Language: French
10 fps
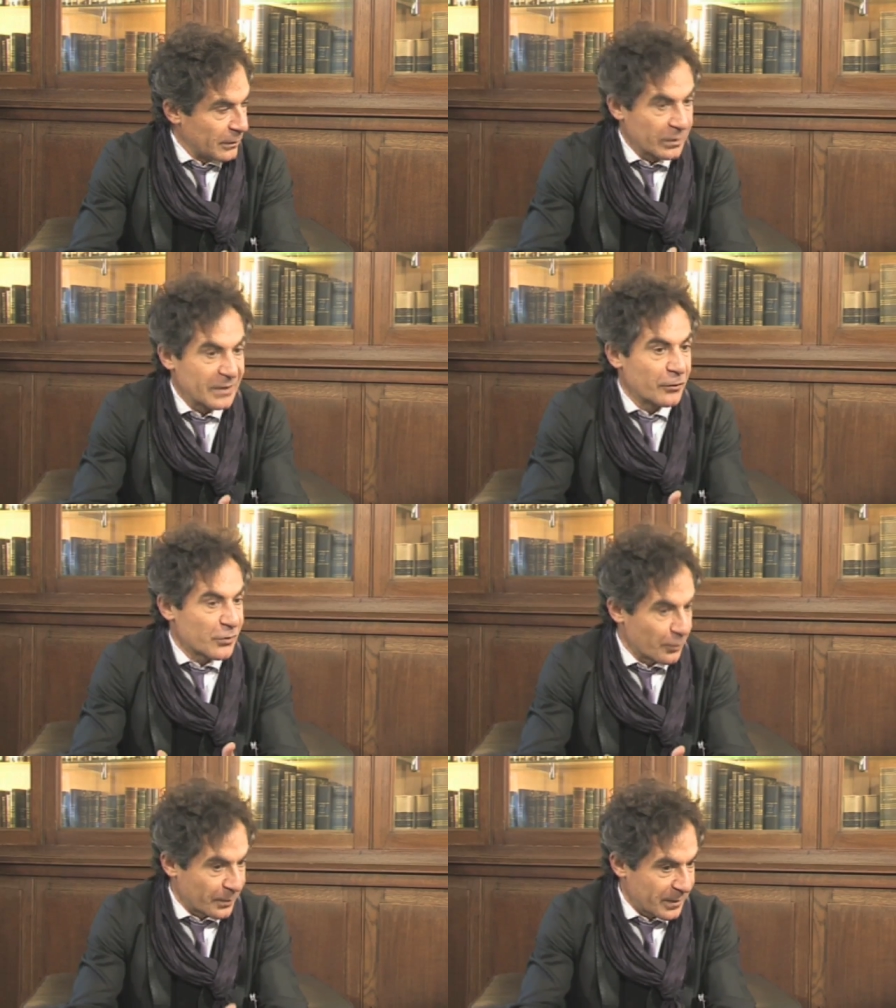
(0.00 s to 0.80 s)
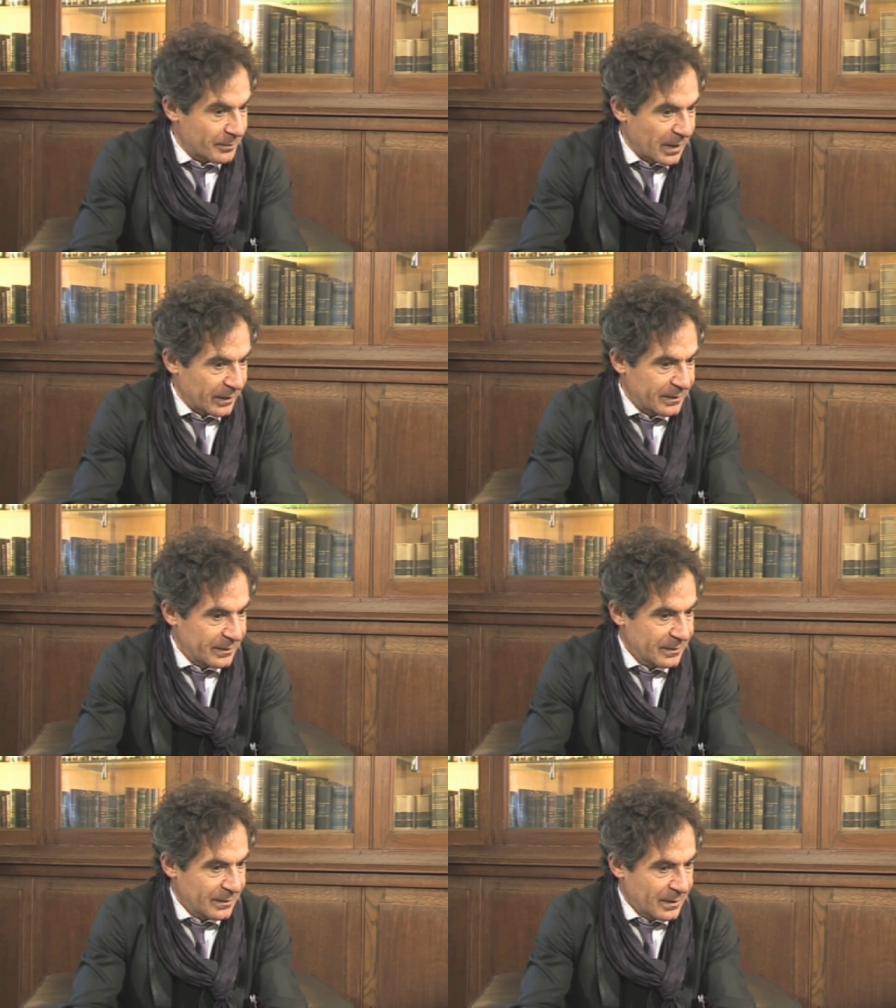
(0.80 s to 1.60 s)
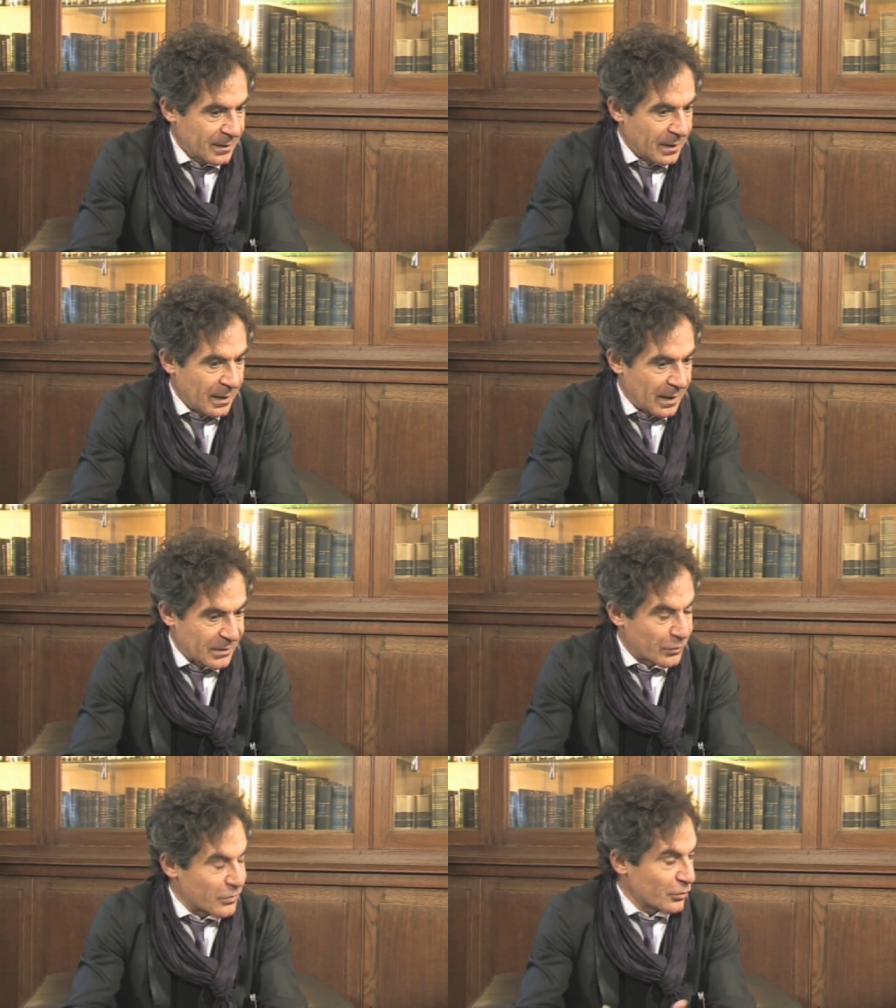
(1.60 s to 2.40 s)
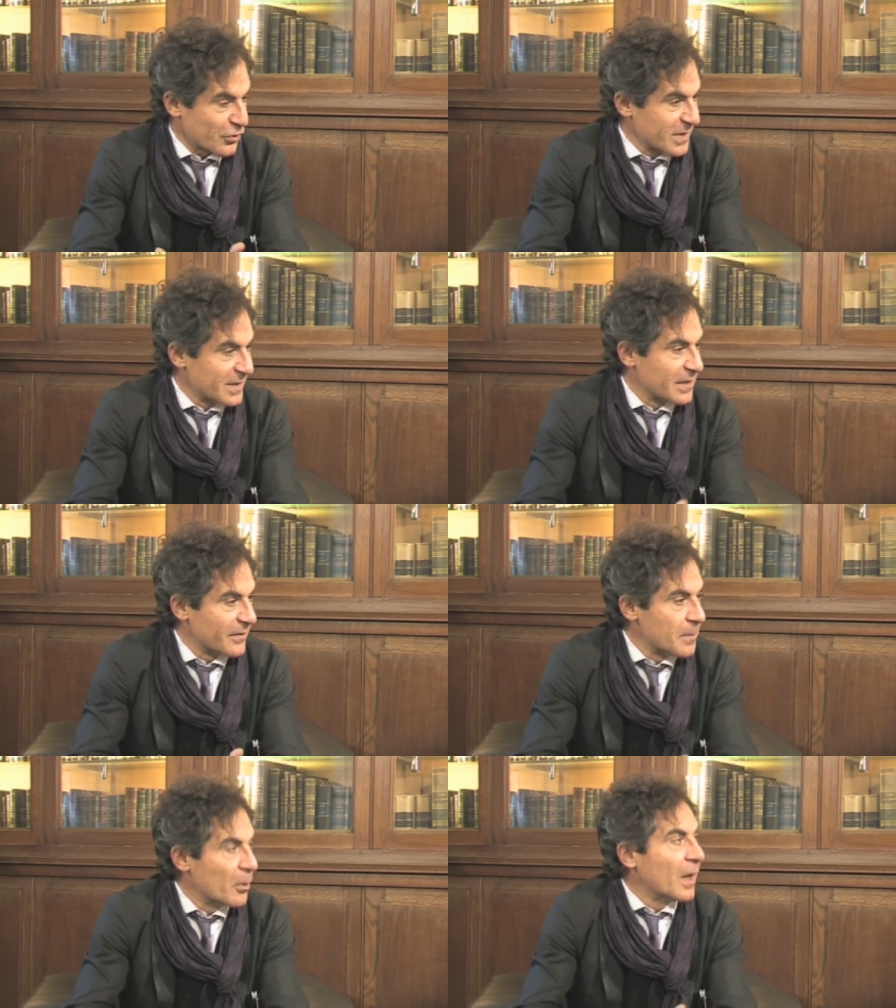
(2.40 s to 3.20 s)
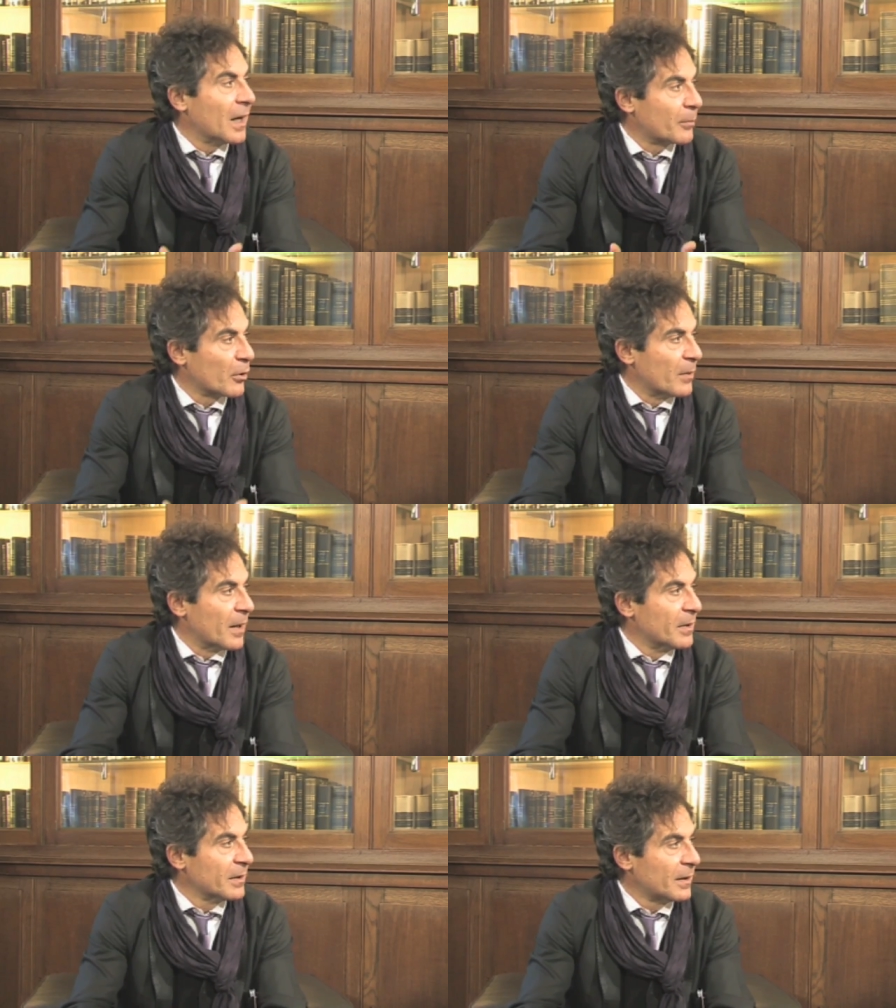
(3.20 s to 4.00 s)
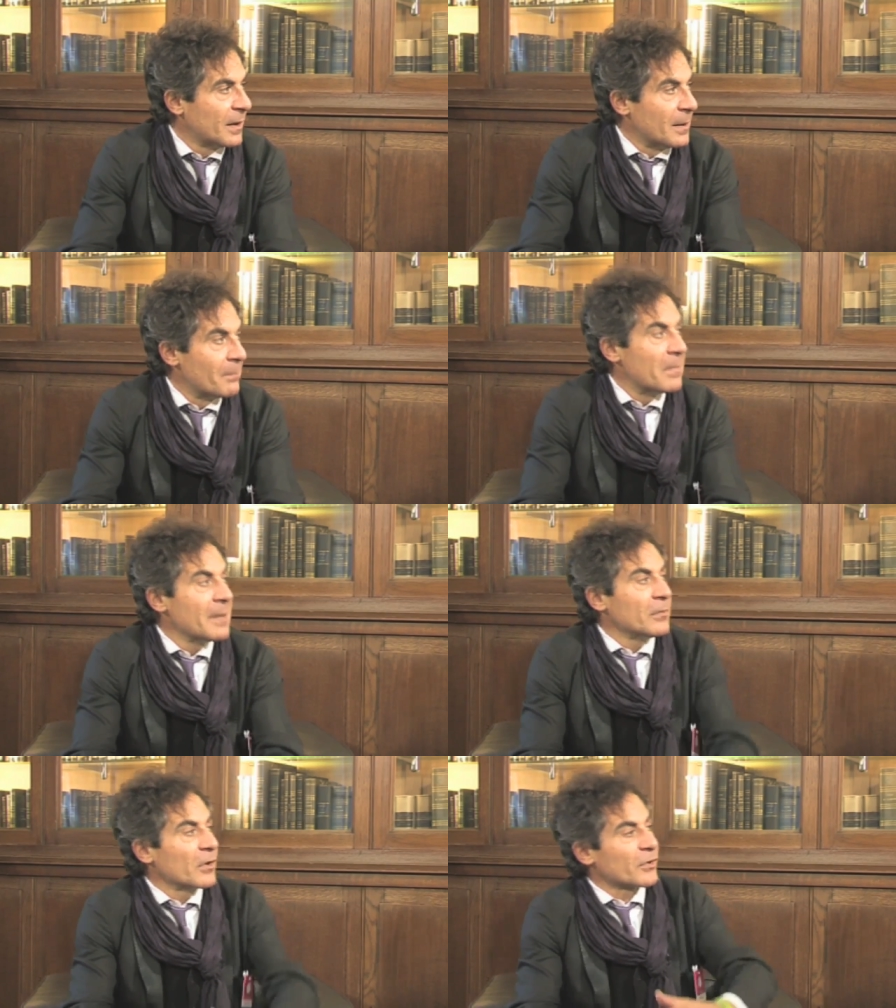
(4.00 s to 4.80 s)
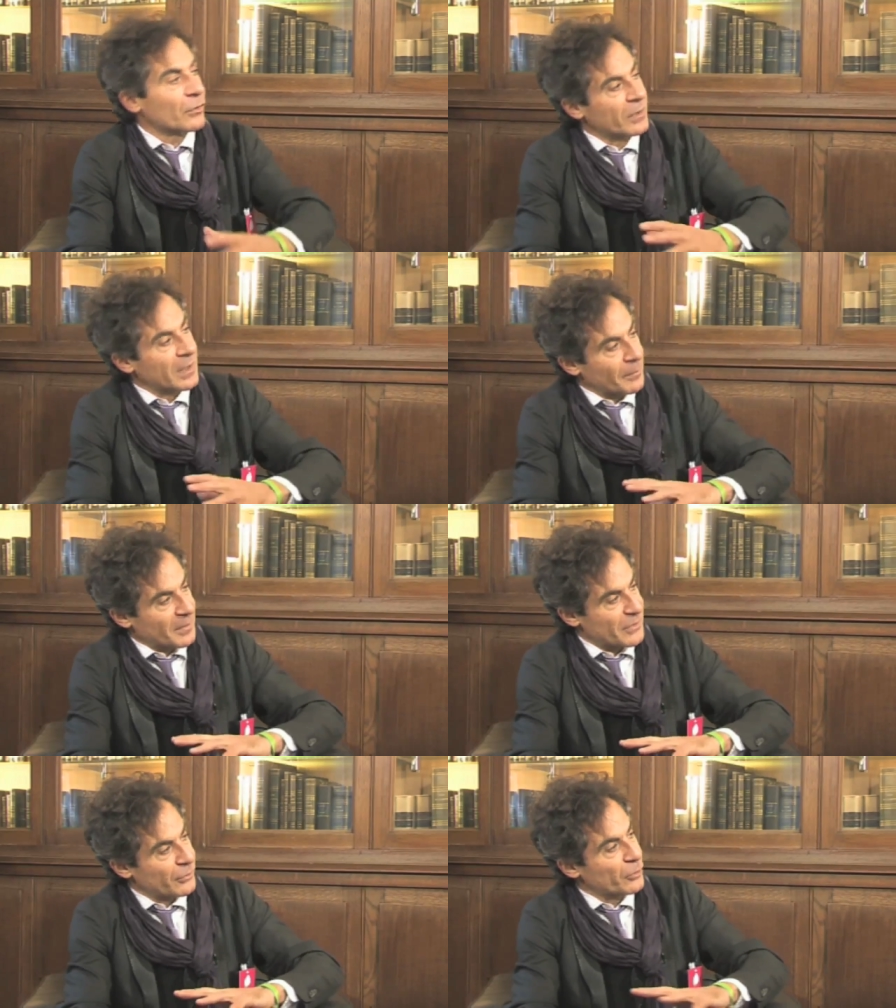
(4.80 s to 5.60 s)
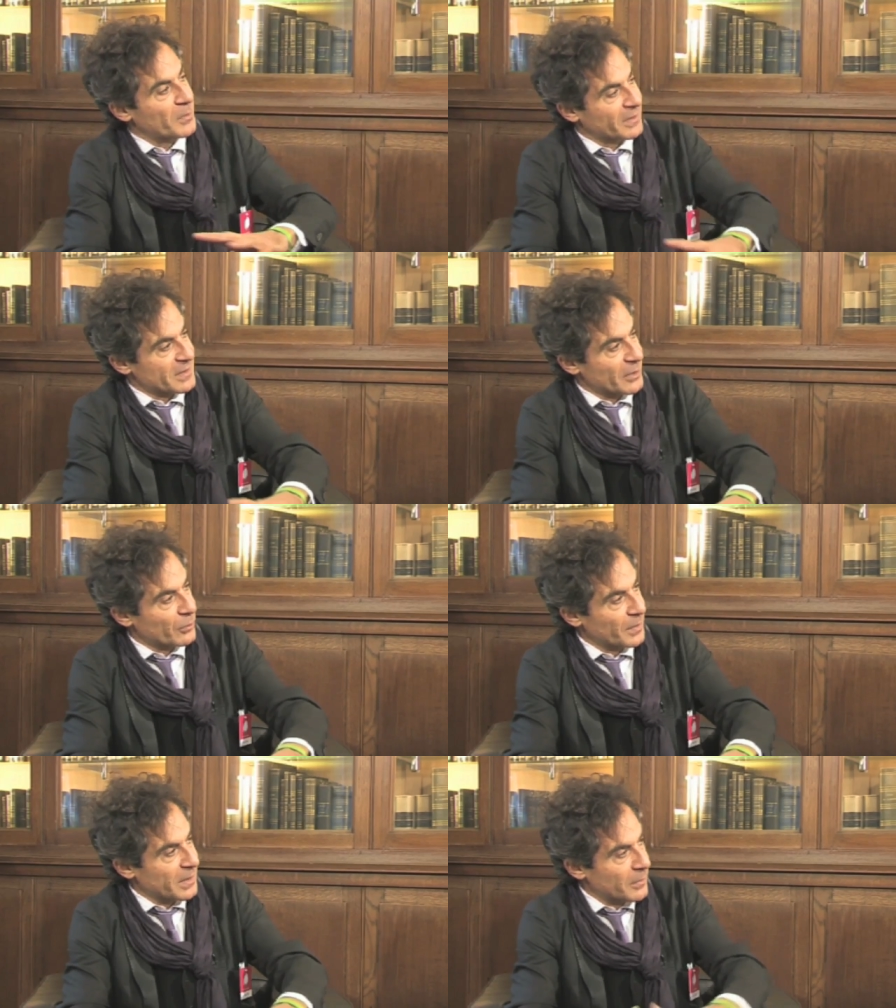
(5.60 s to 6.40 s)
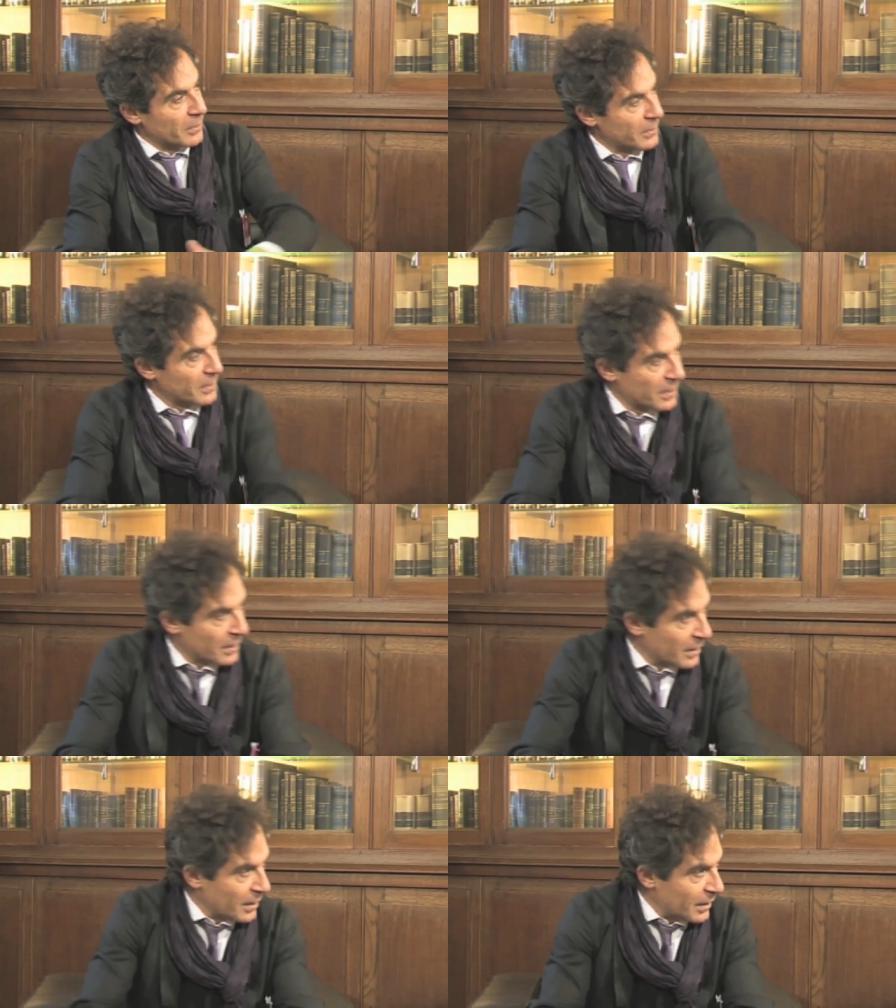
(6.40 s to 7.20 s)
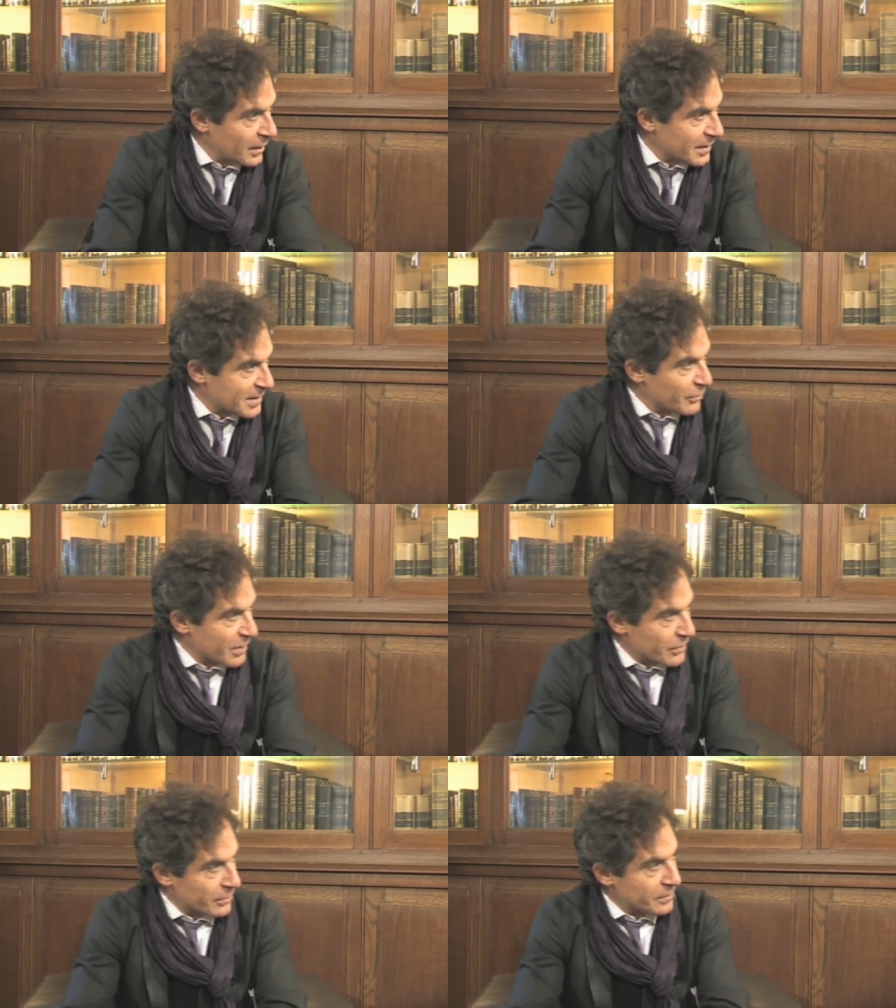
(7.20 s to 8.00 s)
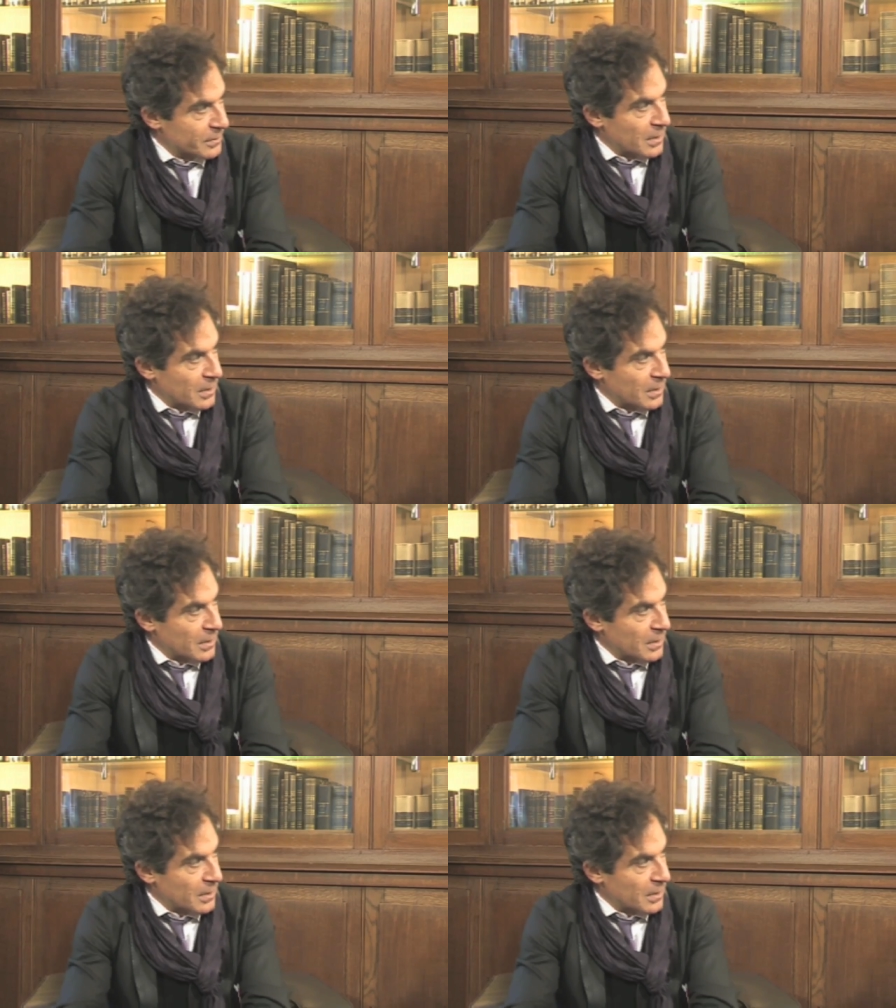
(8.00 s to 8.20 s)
Et donc il faut se préparer à ce que surgissent des événements improbables, même lorsqu'on a l'impression de maîtriser complètement la situation.